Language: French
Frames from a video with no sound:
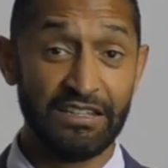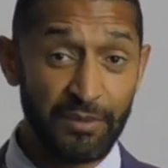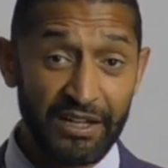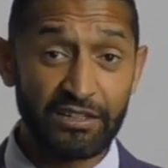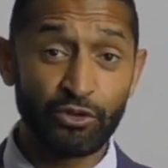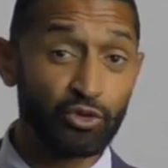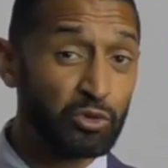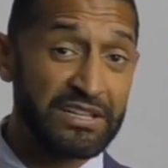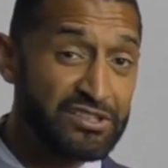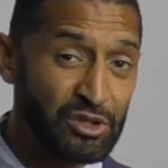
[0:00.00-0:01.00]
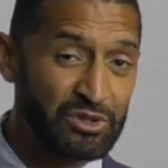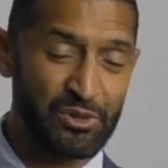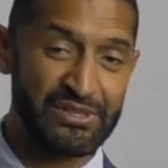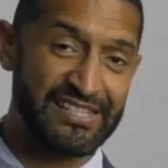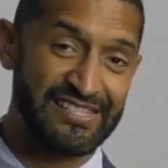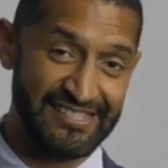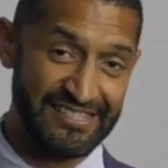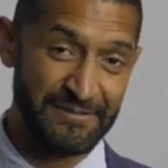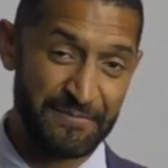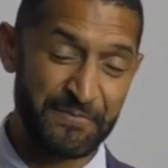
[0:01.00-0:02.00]
libéré de toutes les autres
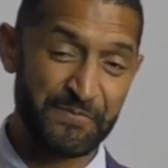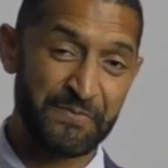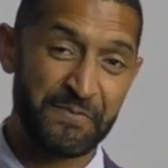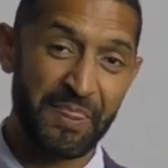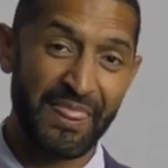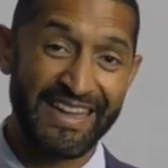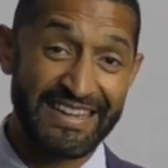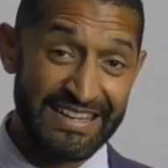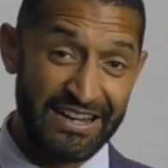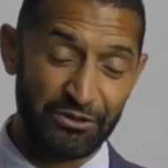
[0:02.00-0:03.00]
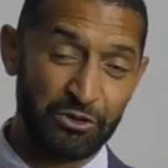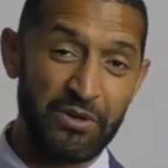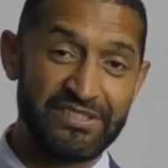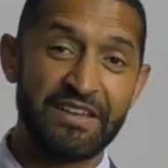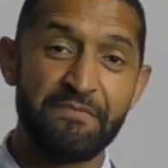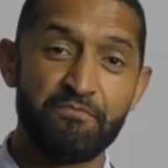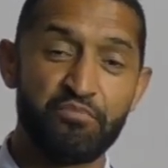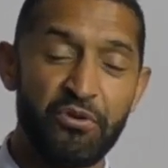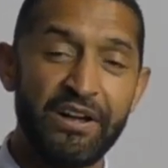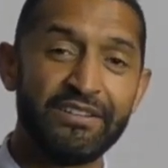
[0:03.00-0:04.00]
saisies. En troisième
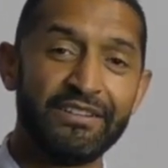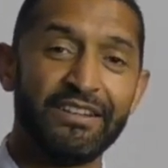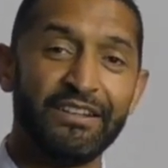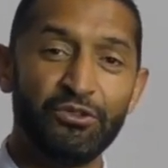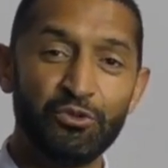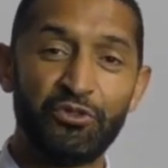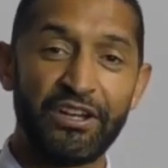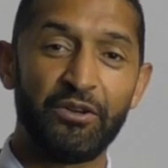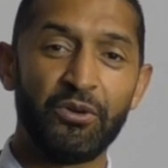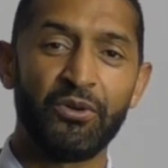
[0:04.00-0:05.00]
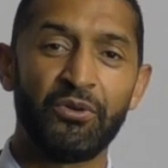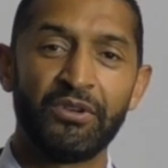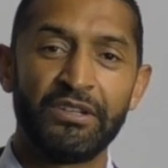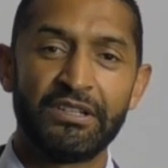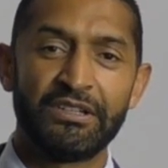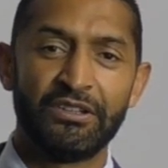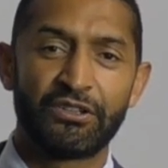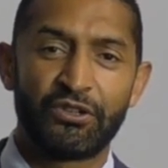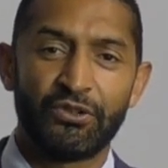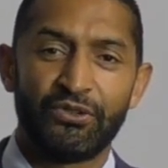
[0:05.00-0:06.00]
point, nous verrons
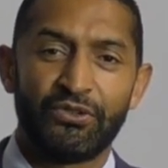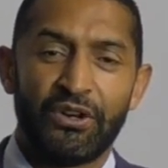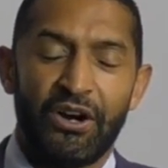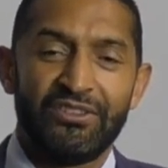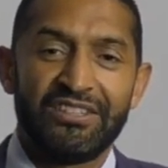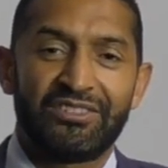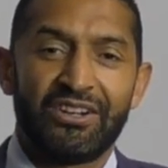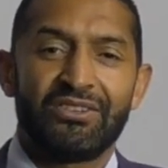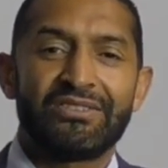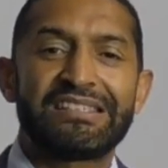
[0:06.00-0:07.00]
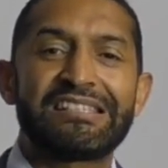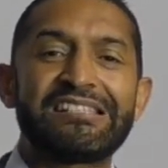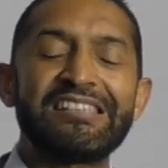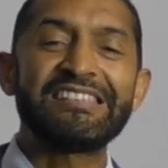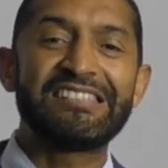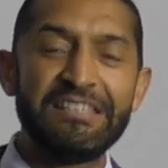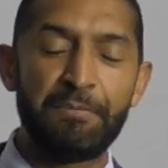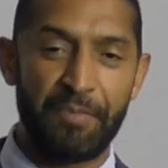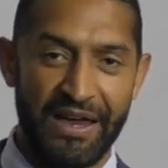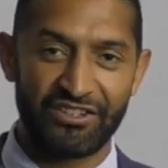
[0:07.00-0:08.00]
que en étant saisi
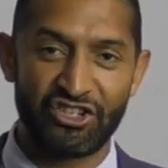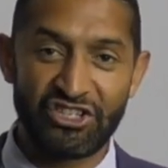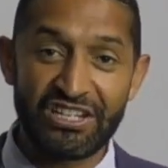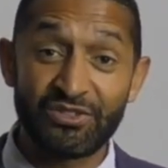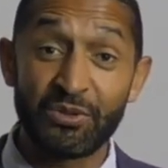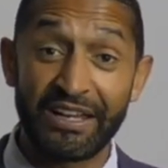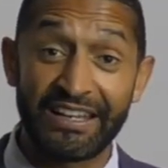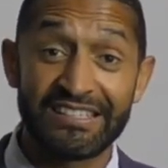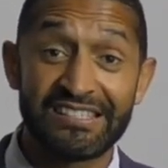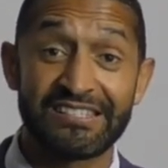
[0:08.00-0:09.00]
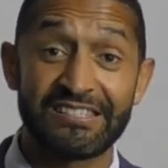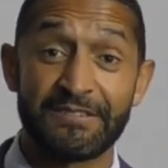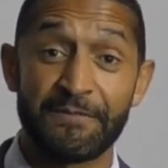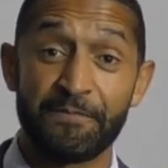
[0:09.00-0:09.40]
par Jésus-Christ,